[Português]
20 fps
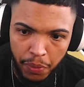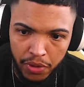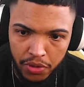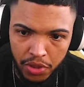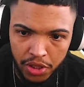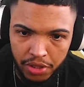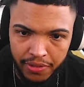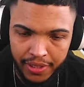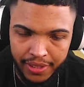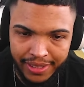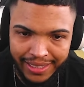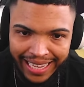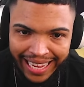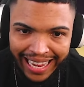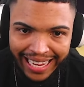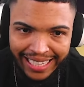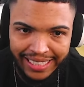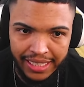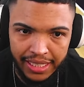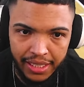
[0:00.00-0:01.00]
pontos de
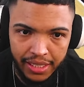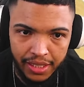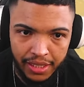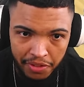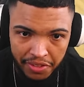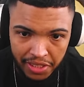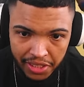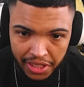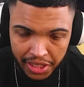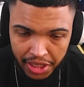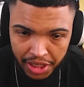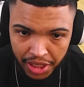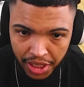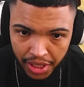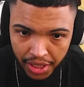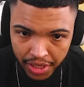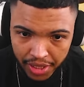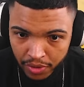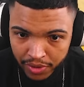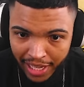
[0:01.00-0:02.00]
vantagem. Vamos ver se a
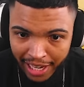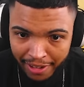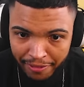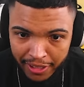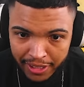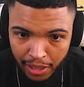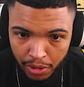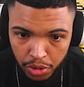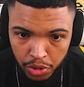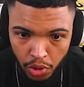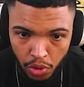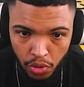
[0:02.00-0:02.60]
gente consegue fechar o